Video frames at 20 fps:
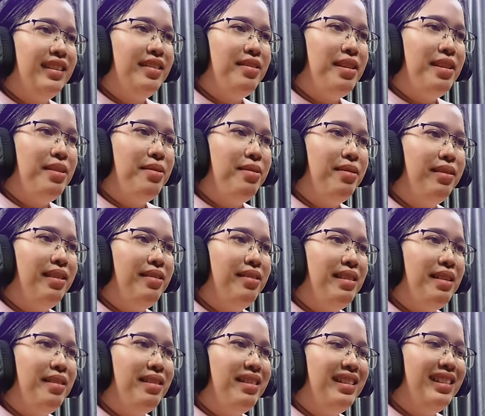เร็ว
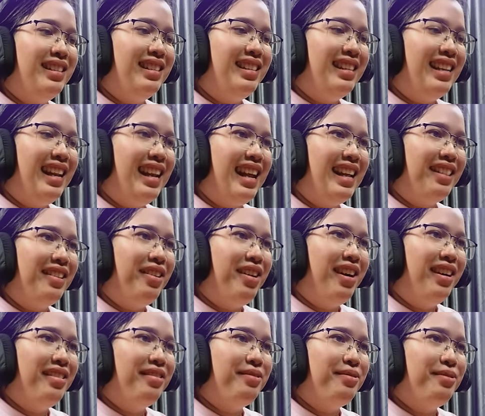นั่นแหละท
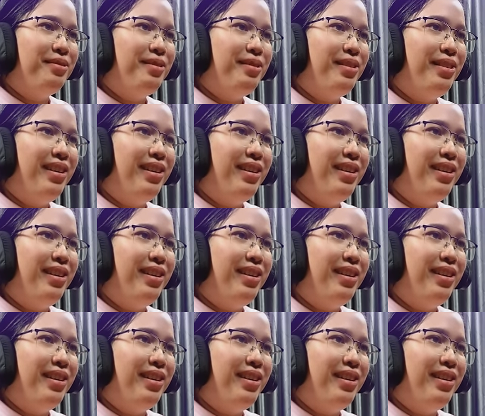อดโอ้